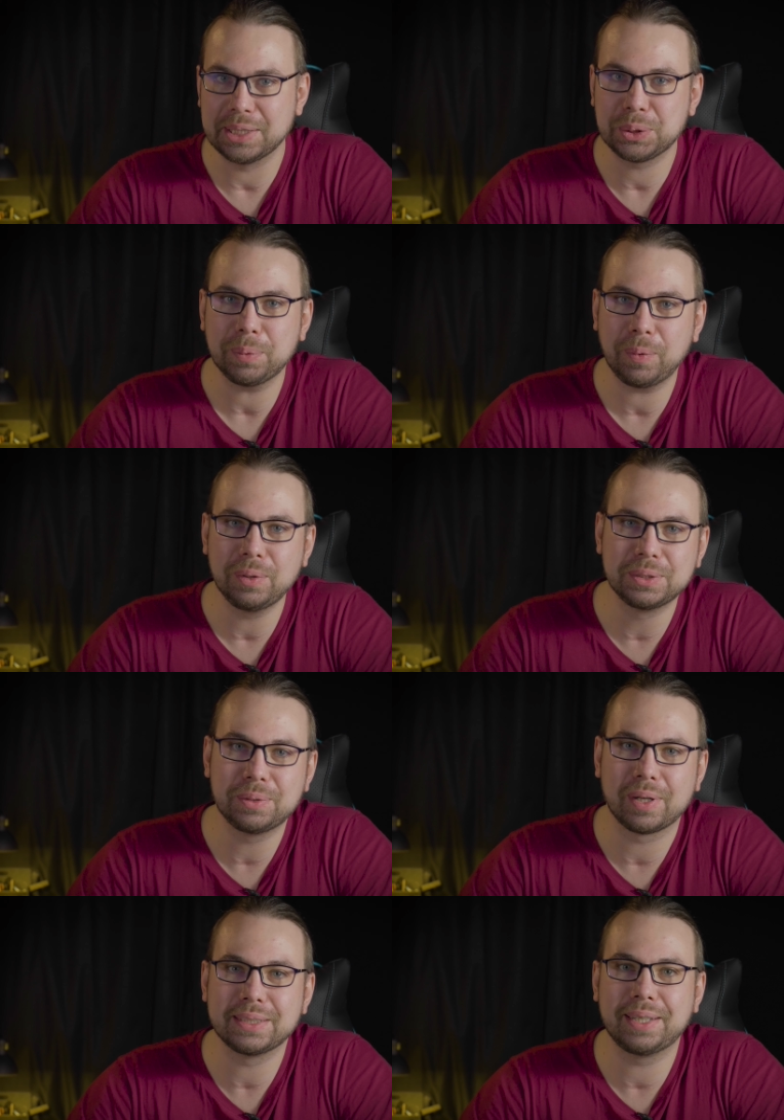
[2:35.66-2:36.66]
А еще
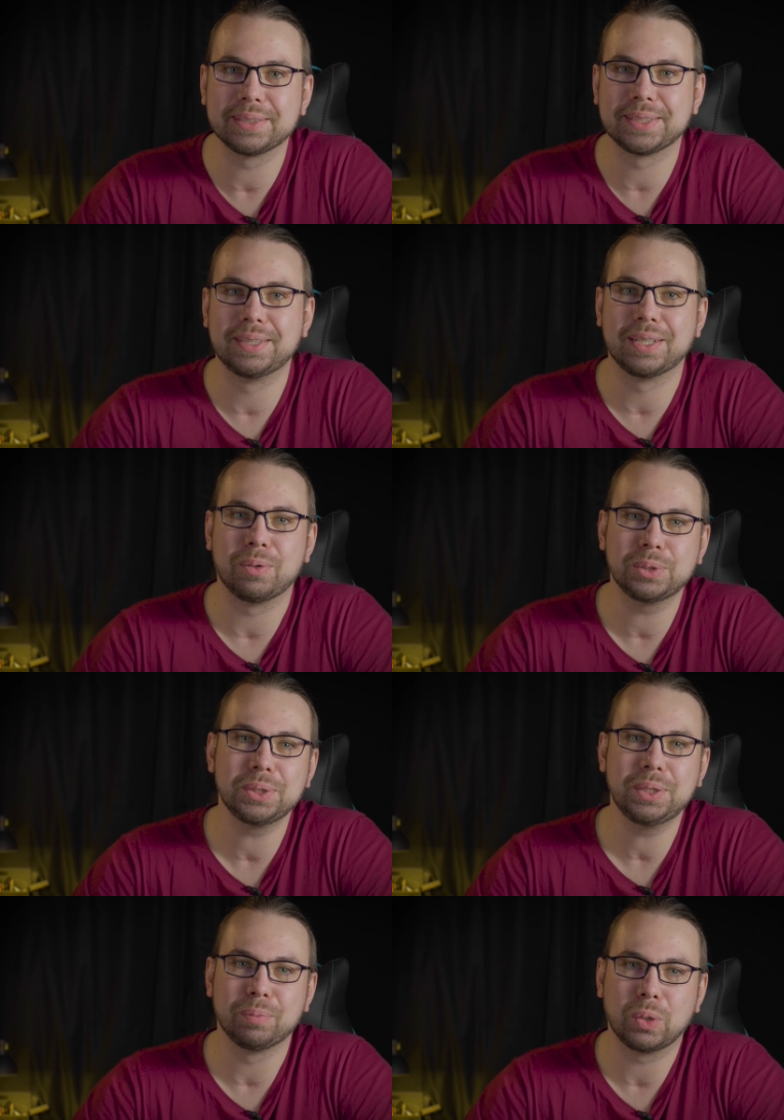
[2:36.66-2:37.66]
полностью разреженные
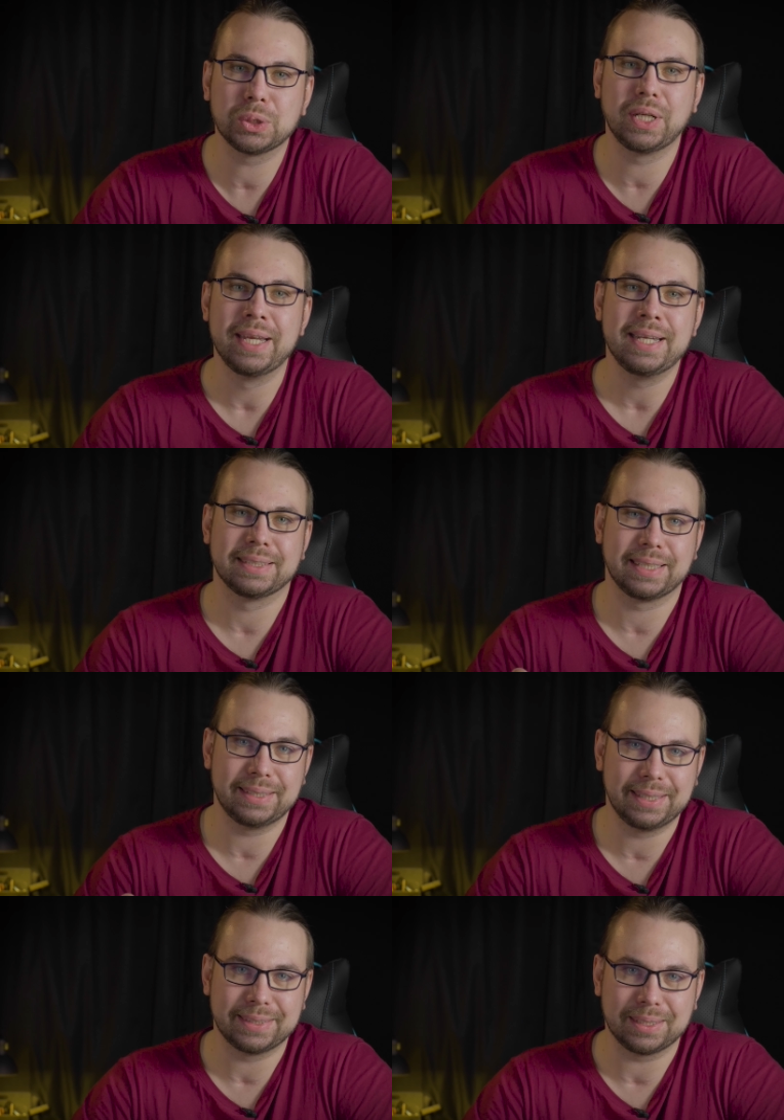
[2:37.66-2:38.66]
наушники можно за
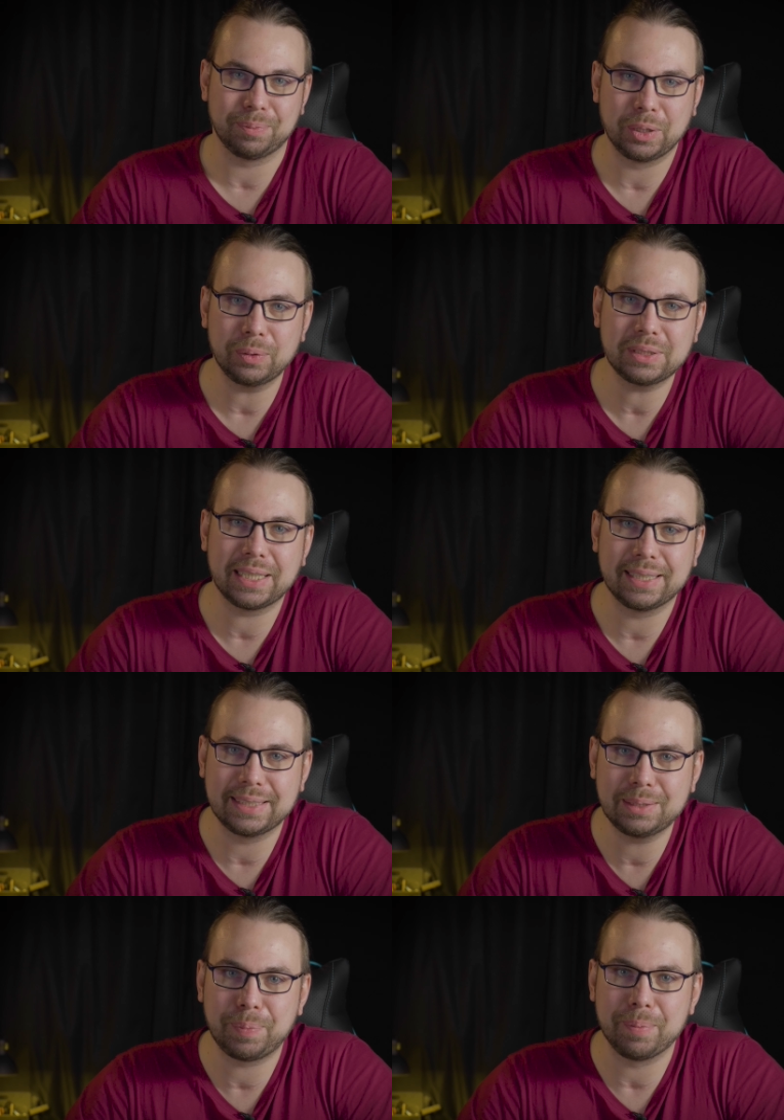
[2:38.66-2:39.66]
10 минут
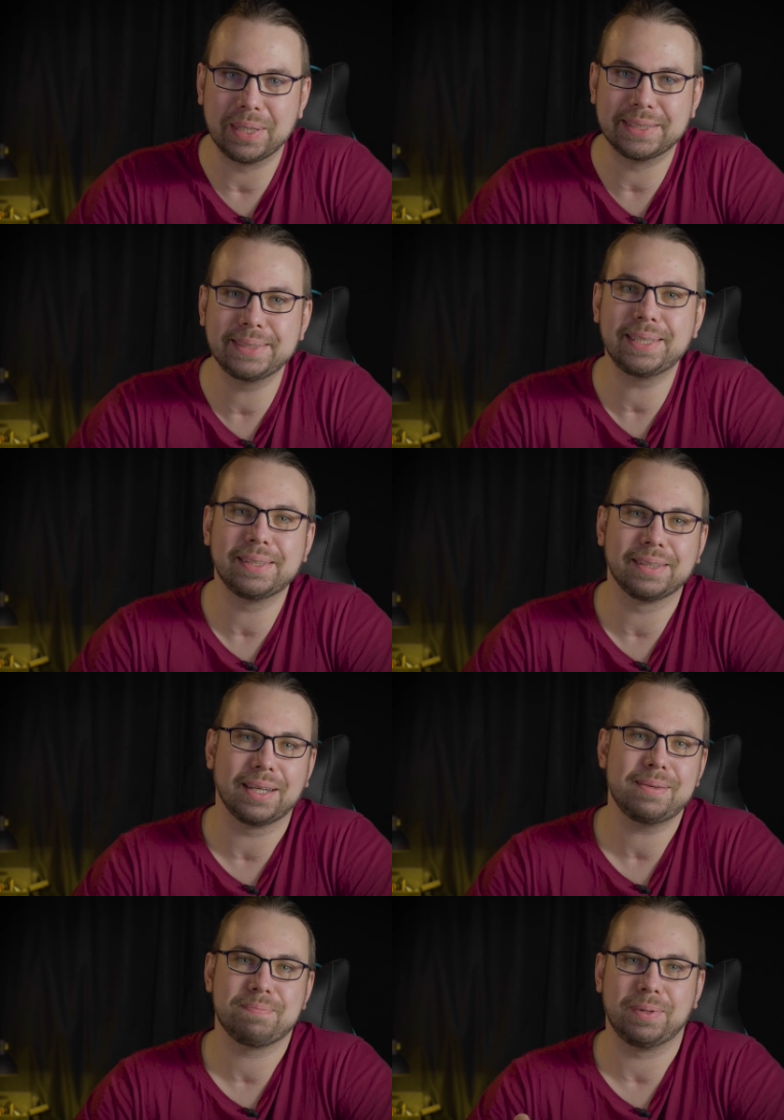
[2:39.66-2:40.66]
зарядить приблизительно
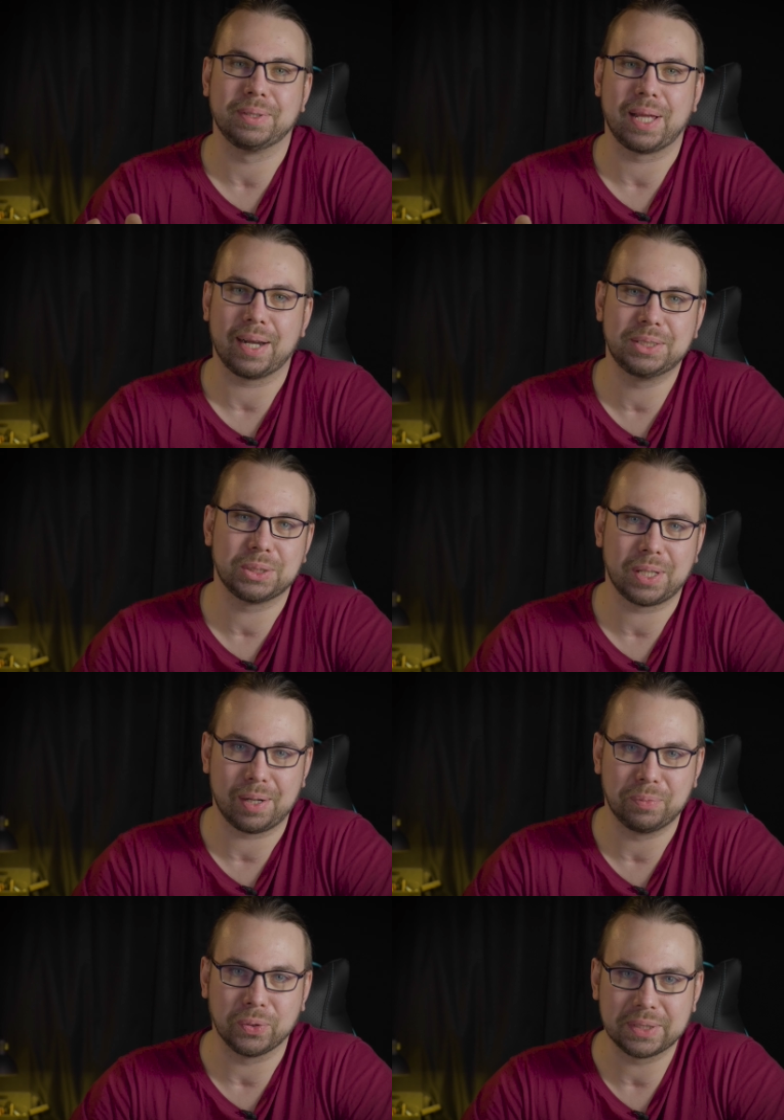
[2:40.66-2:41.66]
на полтора часа
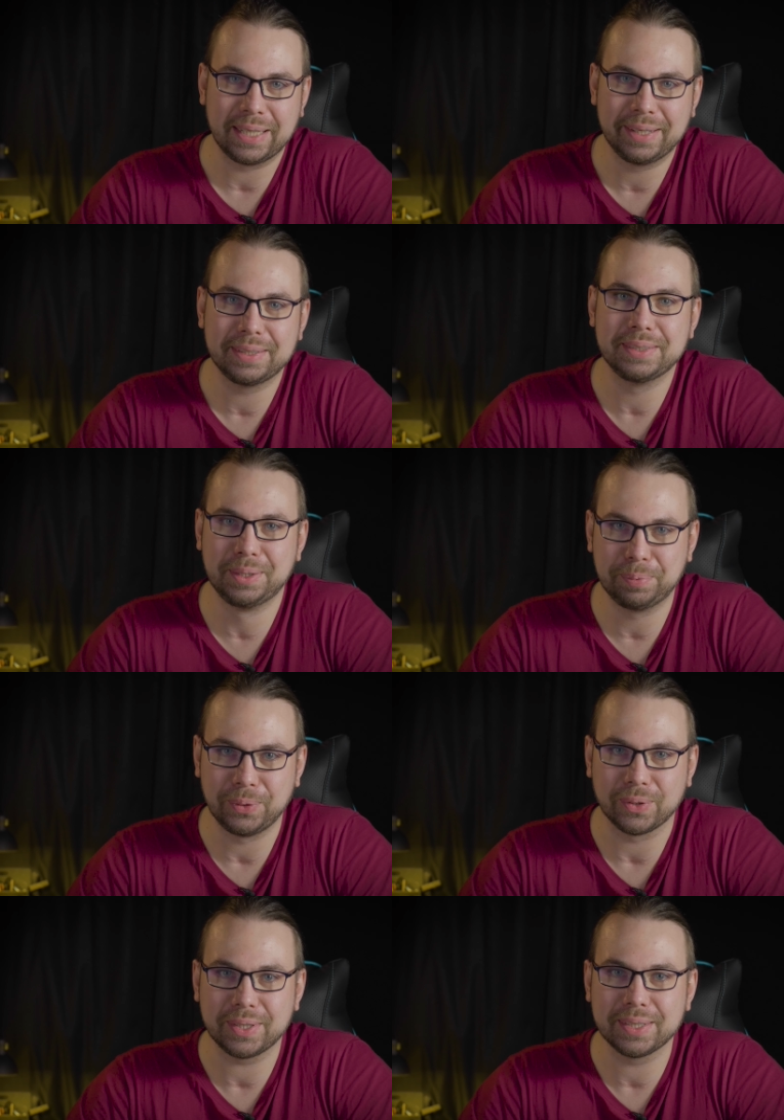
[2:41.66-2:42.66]
работы.
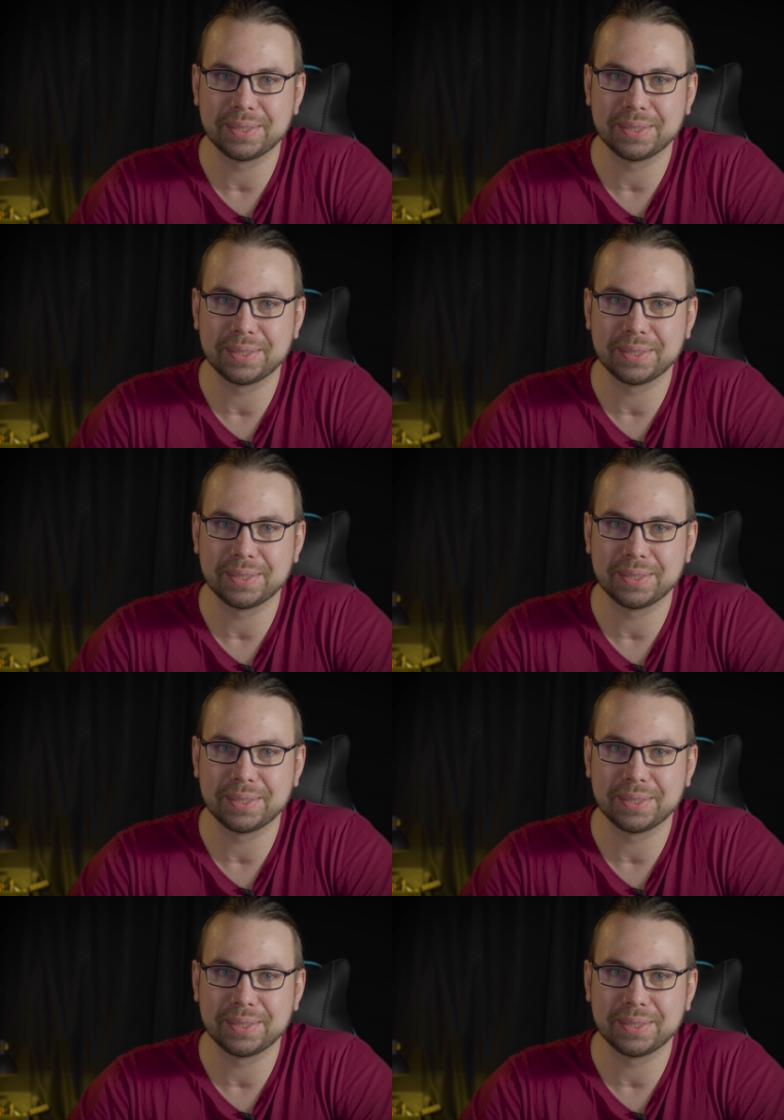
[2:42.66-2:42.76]
Неплохо.